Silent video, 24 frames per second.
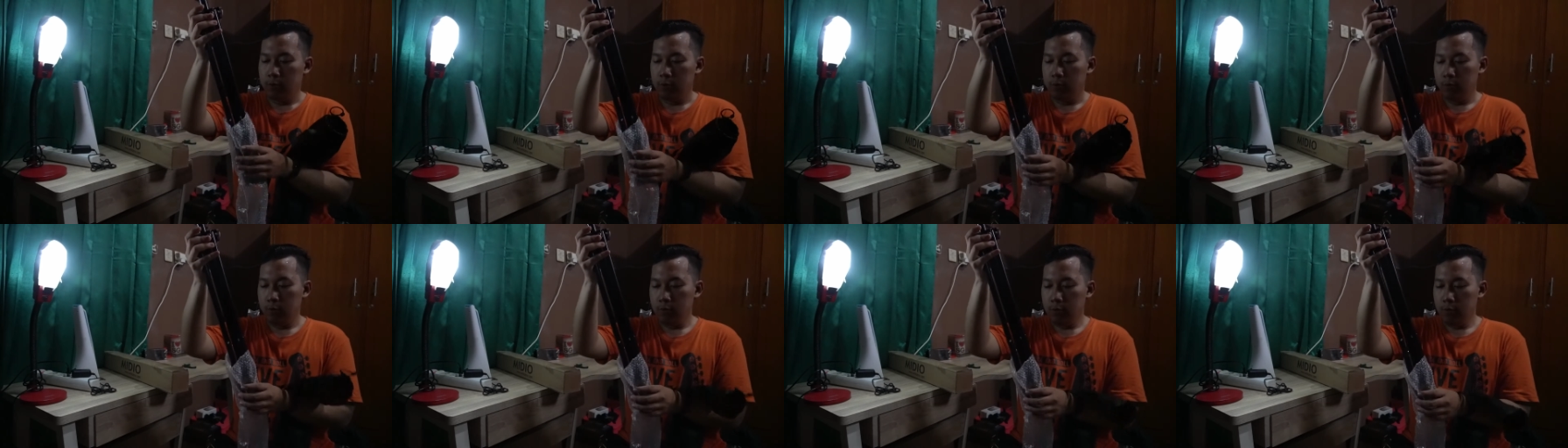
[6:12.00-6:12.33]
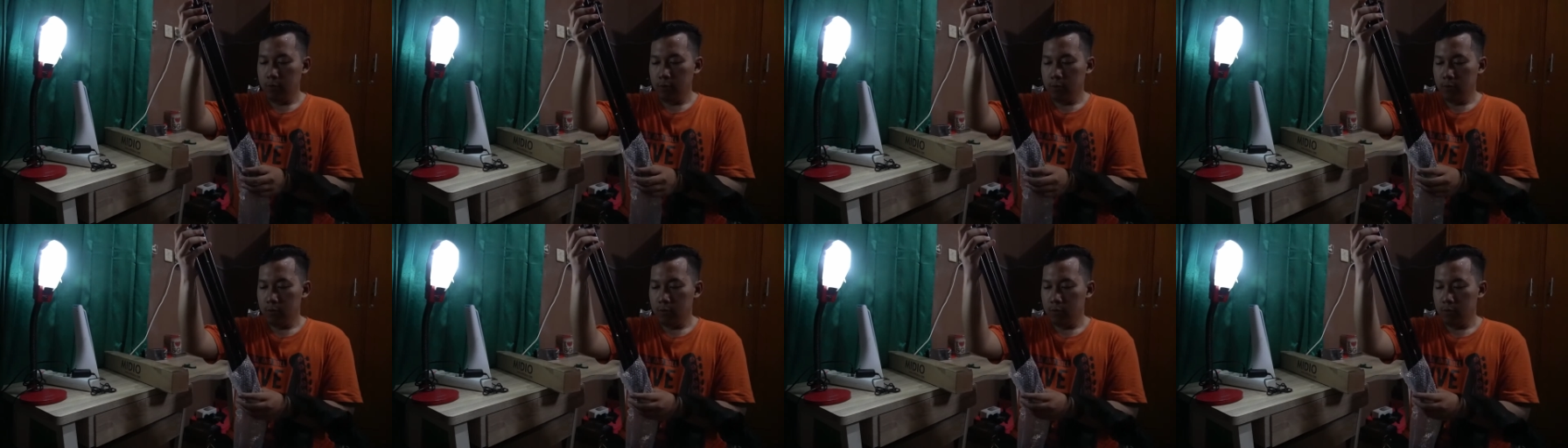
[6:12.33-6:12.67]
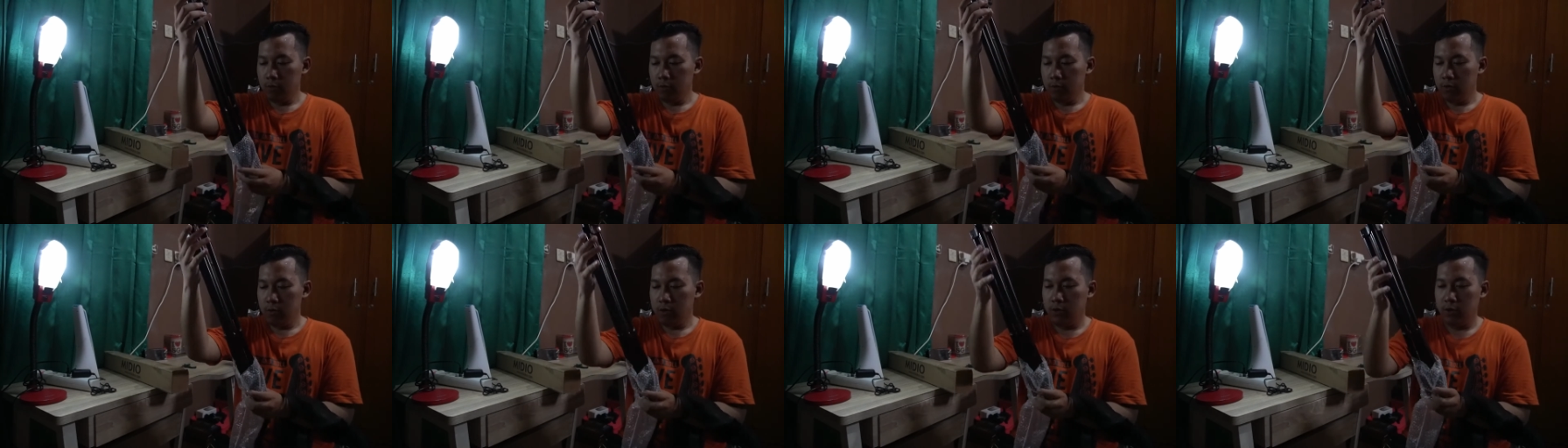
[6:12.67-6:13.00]

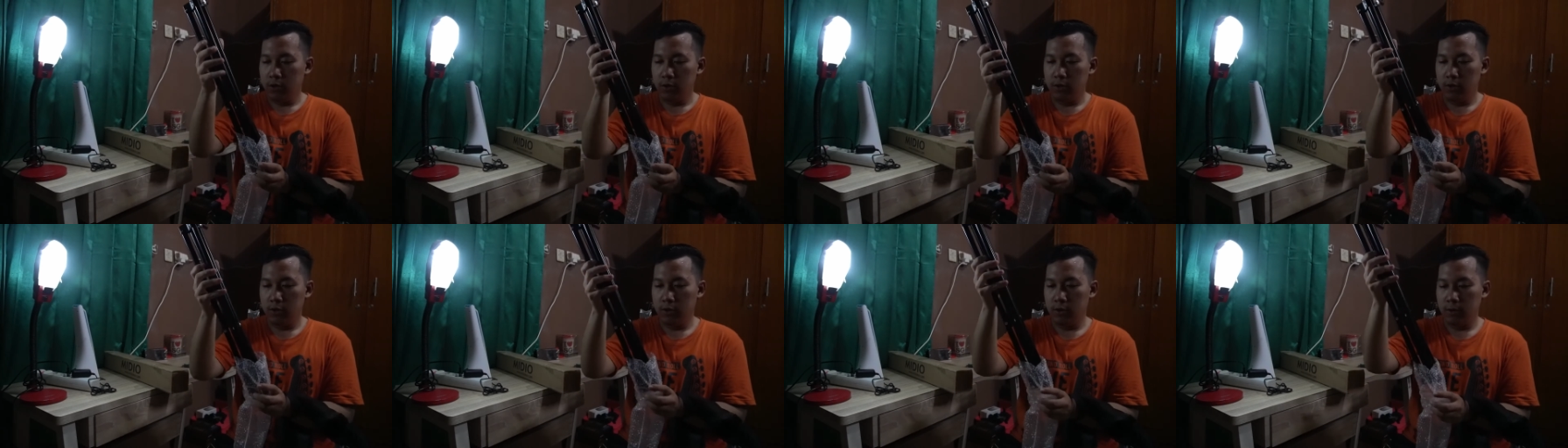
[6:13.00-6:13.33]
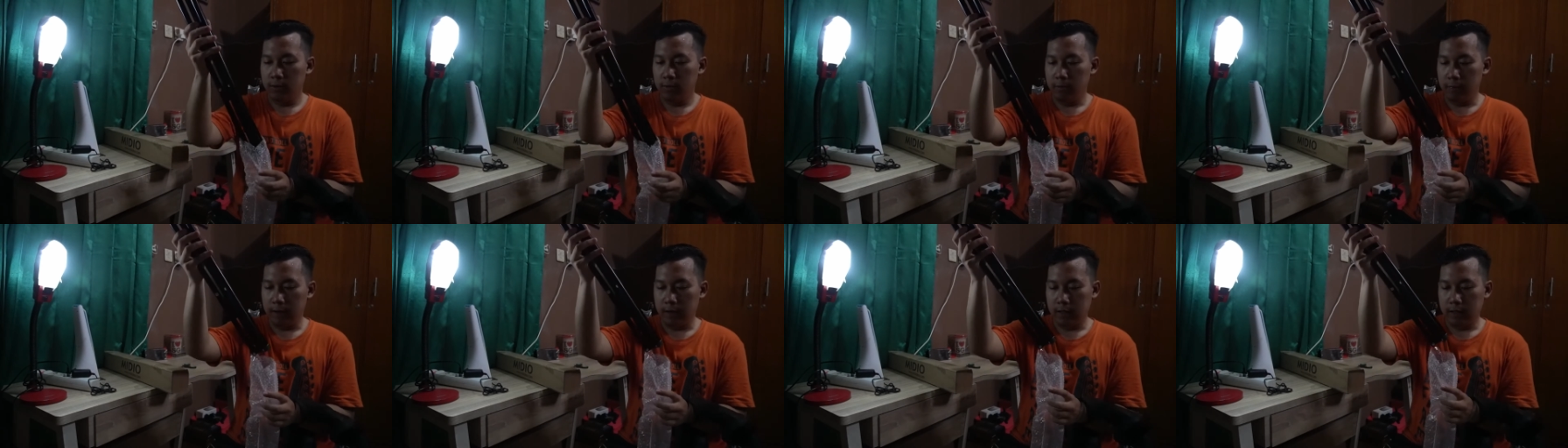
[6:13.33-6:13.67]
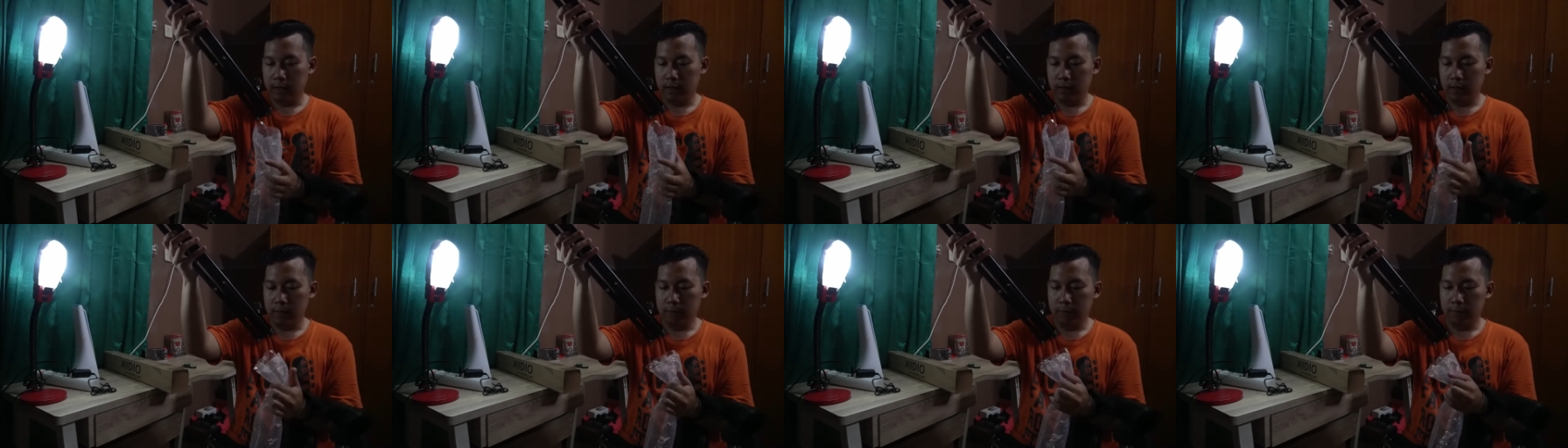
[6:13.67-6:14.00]
Uh,
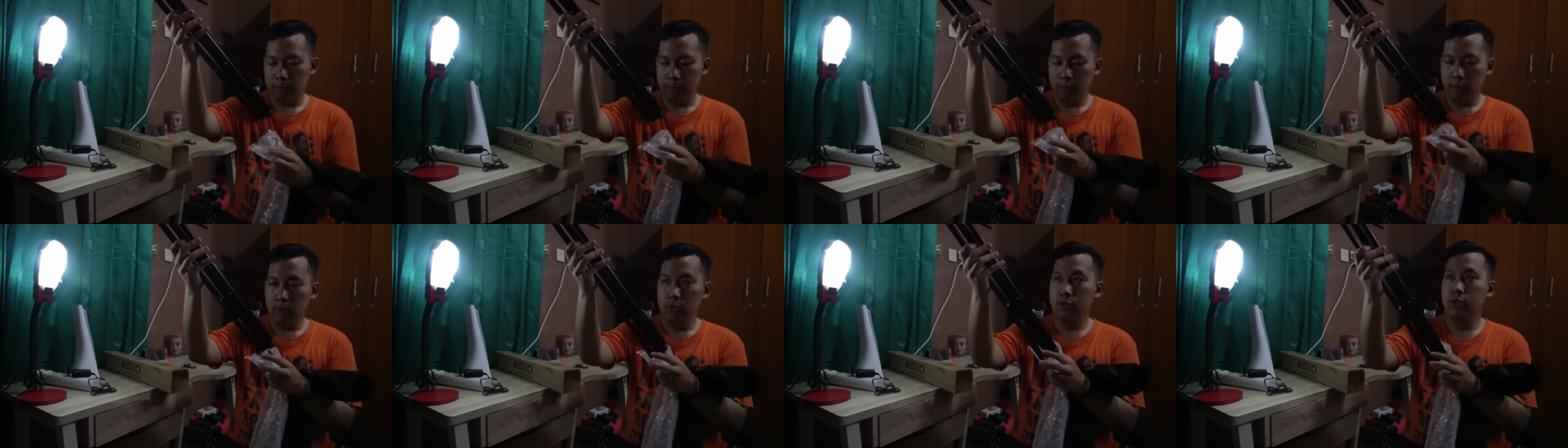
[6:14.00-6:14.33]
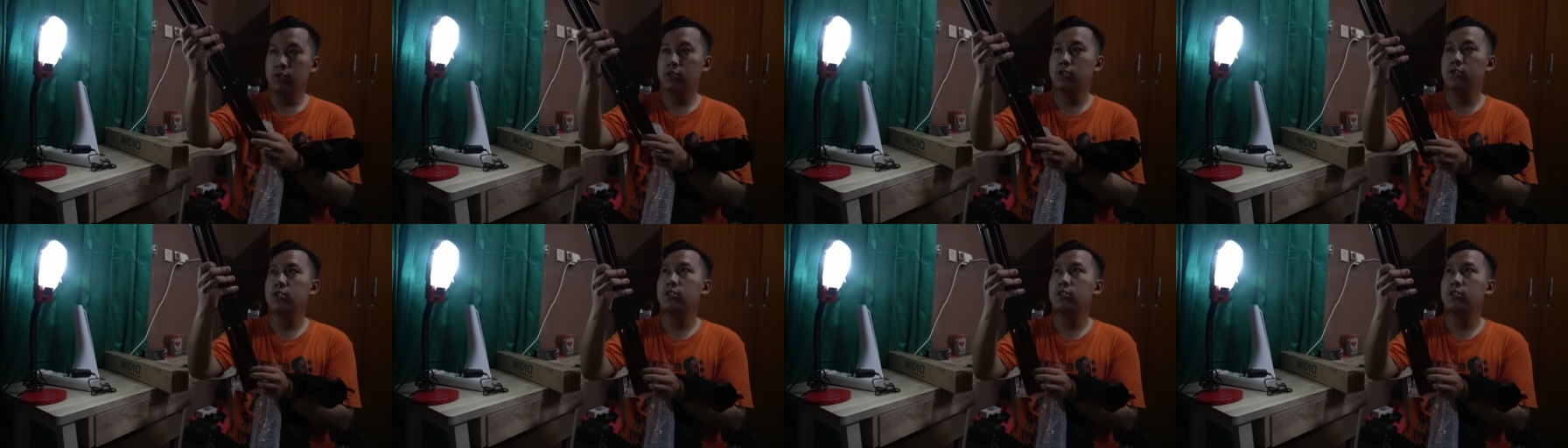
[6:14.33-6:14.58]
mantap bus